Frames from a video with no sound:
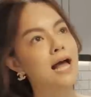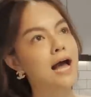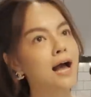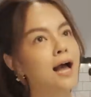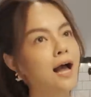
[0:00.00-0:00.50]

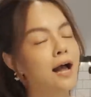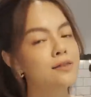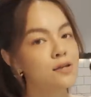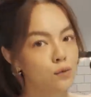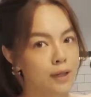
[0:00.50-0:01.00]
là
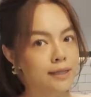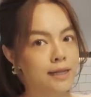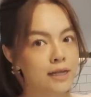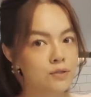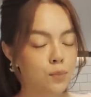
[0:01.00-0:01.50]
chiếc tủ lạnh
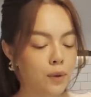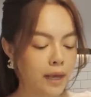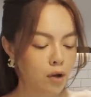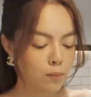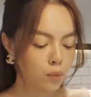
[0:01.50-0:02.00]
này đã giúp Quỳnh
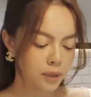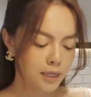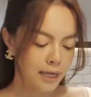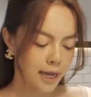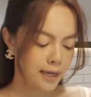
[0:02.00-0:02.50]
Anh có một
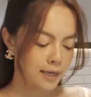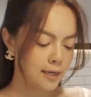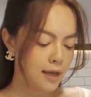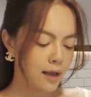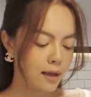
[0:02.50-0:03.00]

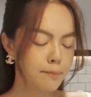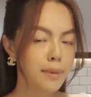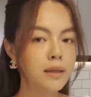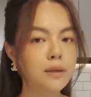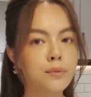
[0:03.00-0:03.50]
cái à,
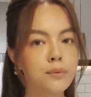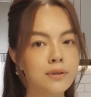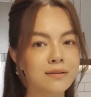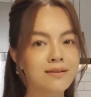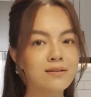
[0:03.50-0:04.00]
menu
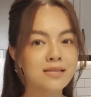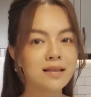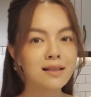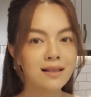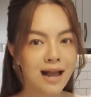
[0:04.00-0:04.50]
thực đơn
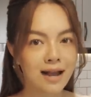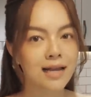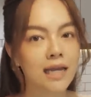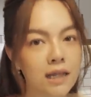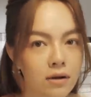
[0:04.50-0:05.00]
rất là
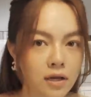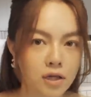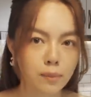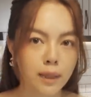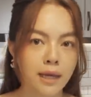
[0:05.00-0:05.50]
kỹ lưỡng ở
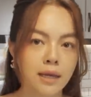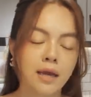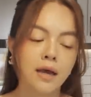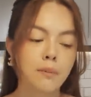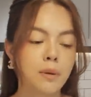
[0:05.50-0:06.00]
trong đây.
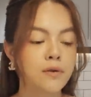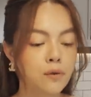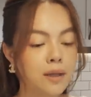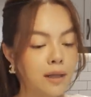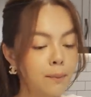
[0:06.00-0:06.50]
Bởi vì
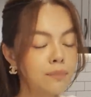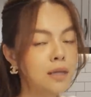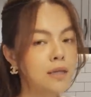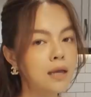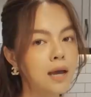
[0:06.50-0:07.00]
Tuệ Lâm
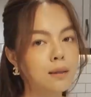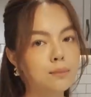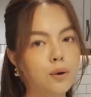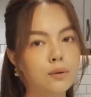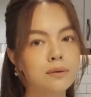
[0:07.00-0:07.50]
thì thích
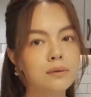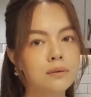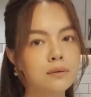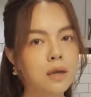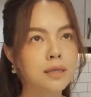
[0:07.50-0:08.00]
ăn món
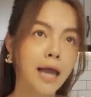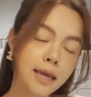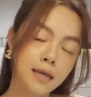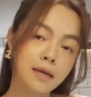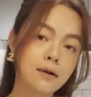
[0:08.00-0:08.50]
à,
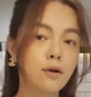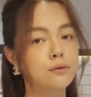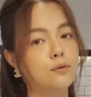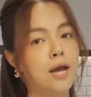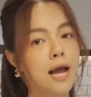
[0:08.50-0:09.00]
Tây, còn
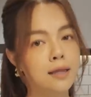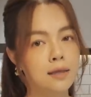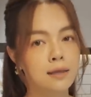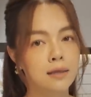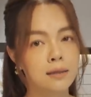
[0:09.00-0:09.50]
Tuệ An
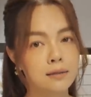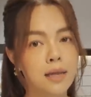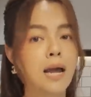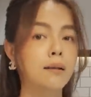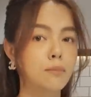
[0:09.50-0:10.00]
thì lại ừ.
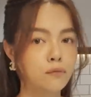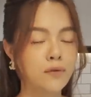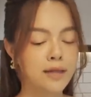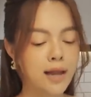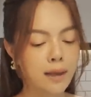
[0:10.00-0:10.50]
thích ăn món
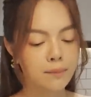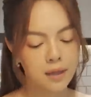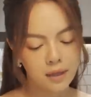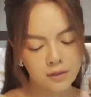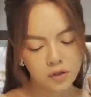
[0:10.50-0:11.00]
Việt Nam.
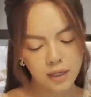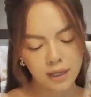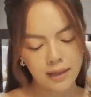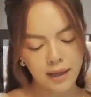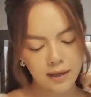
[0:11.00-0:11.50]
Cho
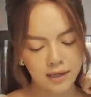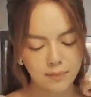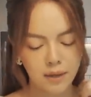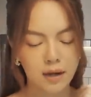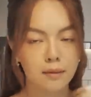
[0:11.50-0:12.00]
nên là
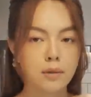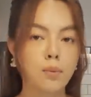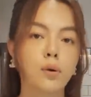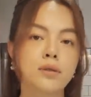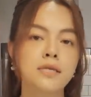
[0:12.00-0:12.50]
khi mà cần
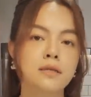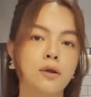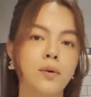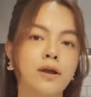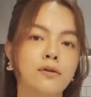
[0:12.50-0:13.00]
nấu món gì
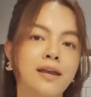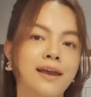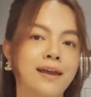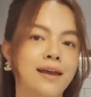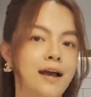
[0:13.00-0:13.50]
thì Quỳnh Anh có
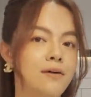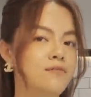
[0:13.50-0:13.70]
thể à,